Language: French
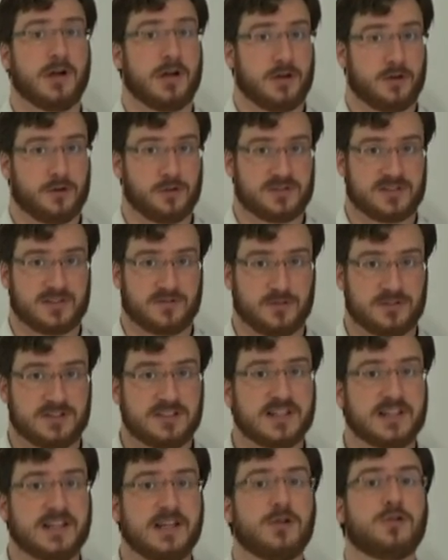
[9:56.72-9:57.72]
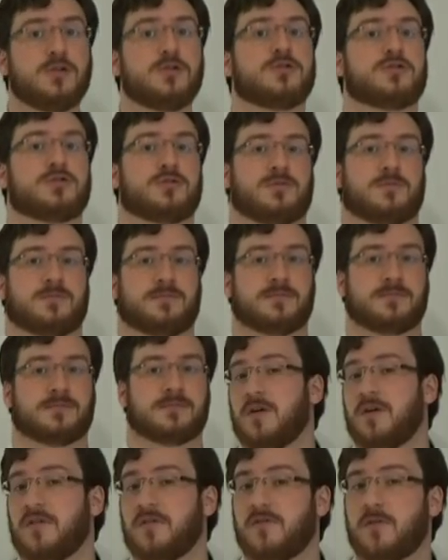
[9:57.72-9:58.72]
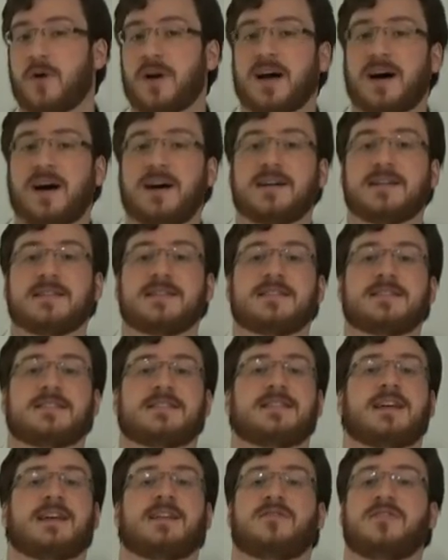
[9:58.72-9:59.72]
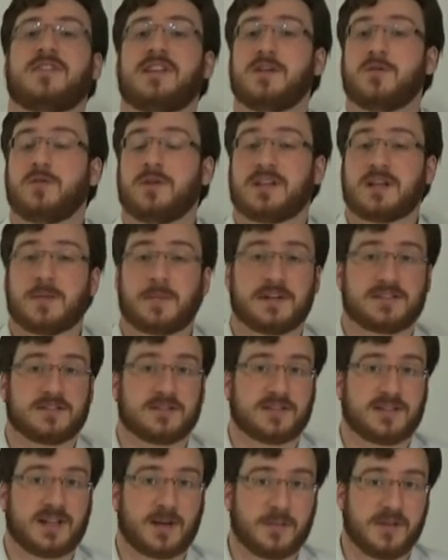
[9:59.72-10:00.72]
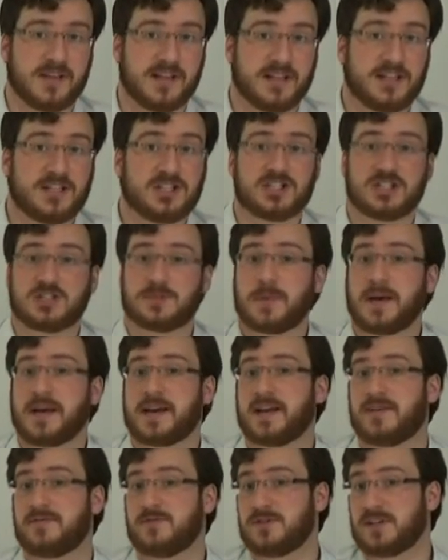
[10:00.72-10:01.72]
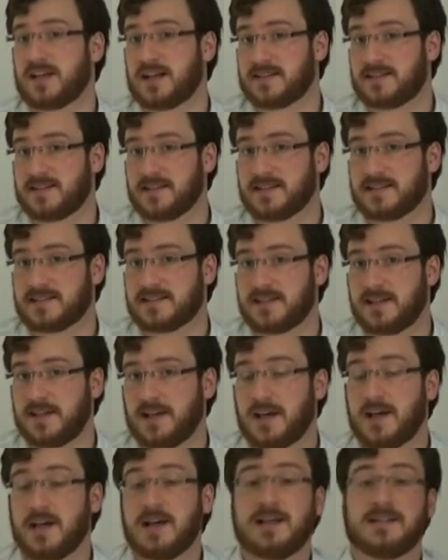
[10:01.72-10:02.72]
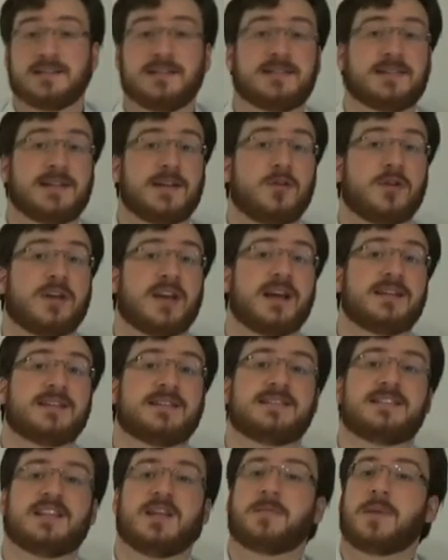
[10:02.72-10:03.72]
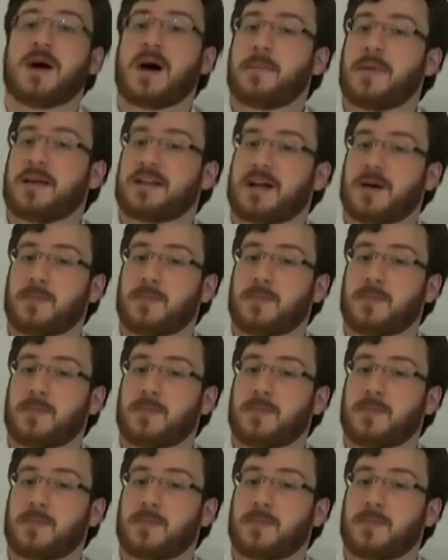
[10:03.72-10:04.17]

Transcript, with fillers: que ça veut dire qu'ils le sont. Voilà, cette vidéo est à présent terminée, j'espère qu'elle vous a intéressé. Si c'est le cas, n'hésitez pas à mettre